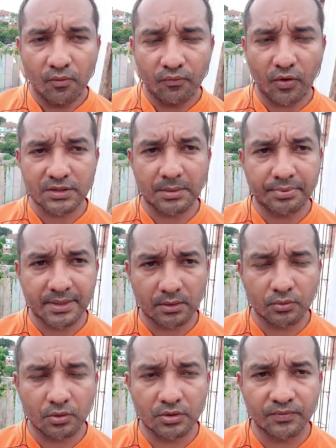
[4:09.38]
Um forte
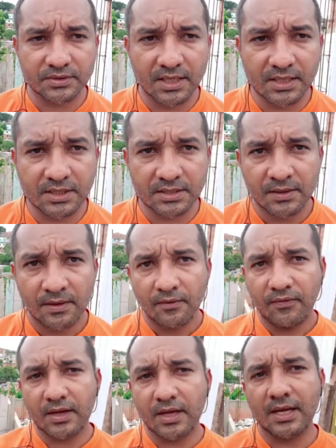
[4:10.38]
abraço a todos vocês.
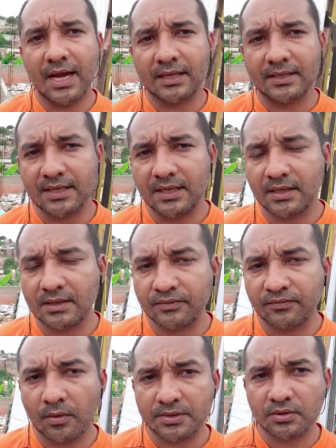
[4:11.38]
Fiquem ligados aí nas
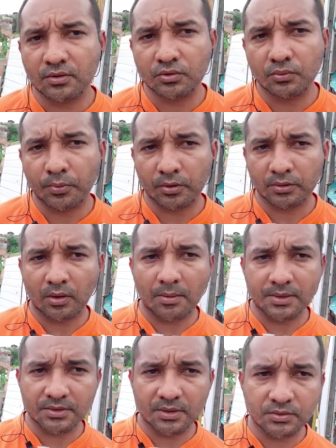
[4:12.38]
informações do portal
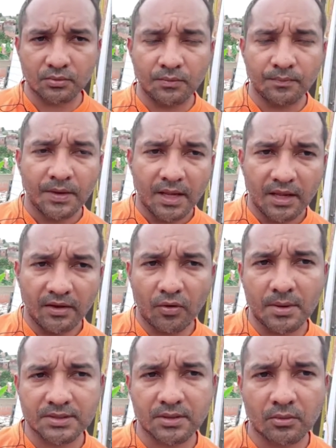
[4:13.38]
Amazonas 1,
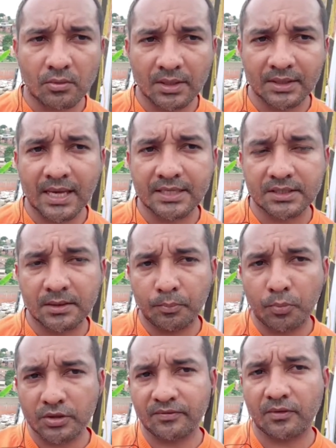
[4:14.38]
informação de qualidade que
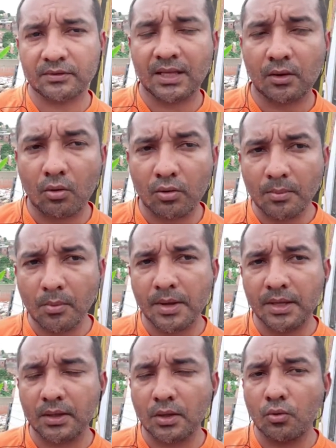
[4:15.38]
pode voltar a qualquer
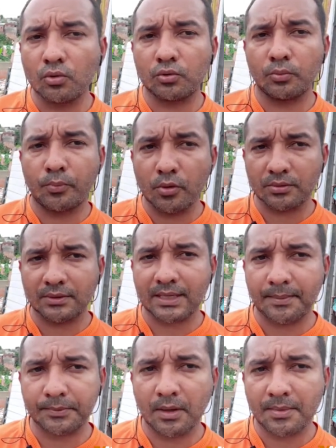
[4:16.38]
momento em outro ponto da
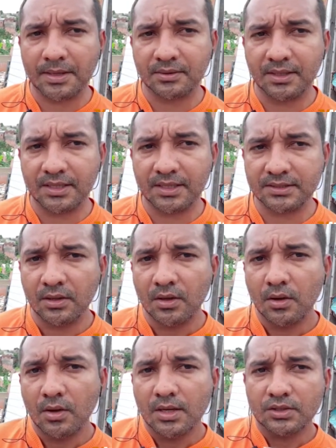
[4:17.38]
capital amazonense
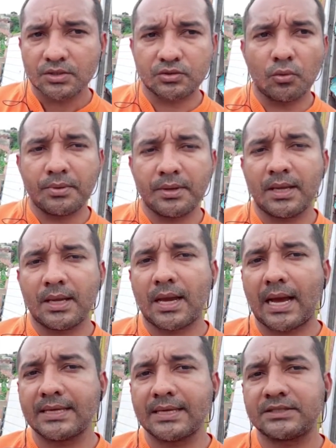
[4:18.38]
sobre
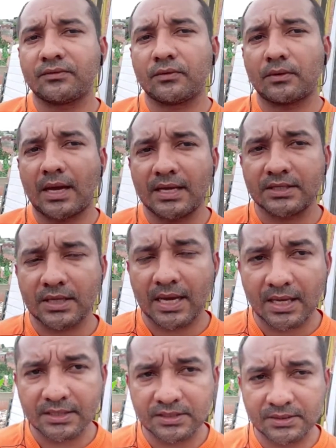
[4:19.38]
as, as,
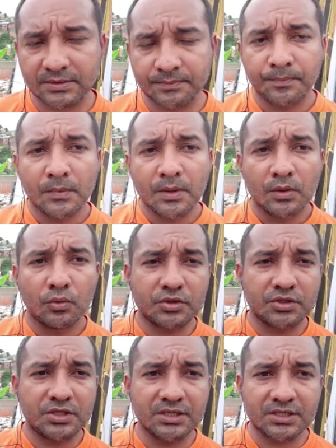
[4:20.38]
as
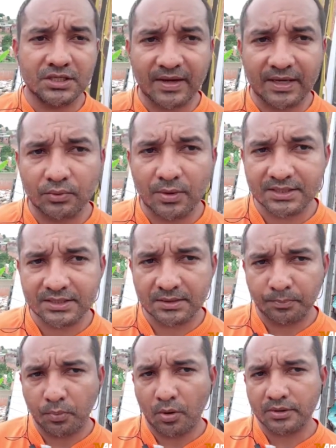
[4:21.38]
notícias factuais
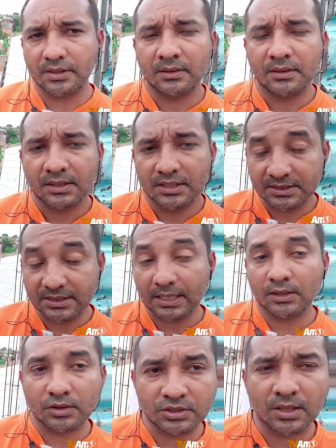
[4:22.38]
que podem que,
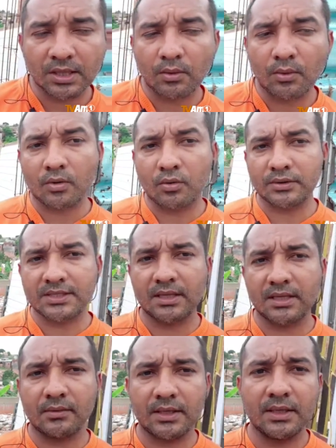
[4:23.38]
está, que estarão
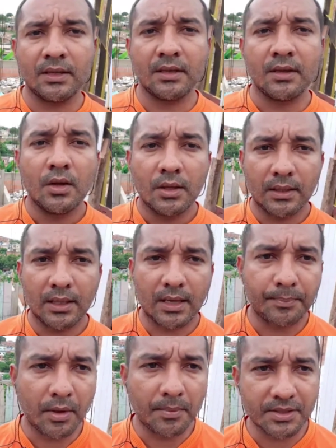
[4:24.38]
acontecendo aqui na
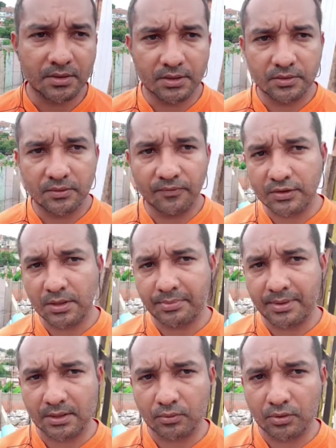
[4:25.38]
capital amazonense. Um forte
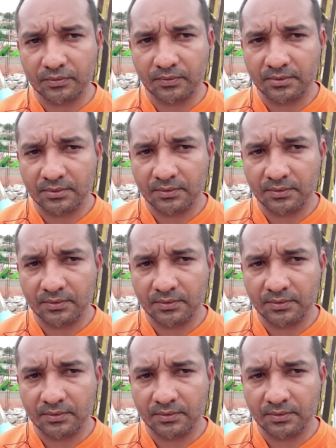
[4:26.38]
abraço a todos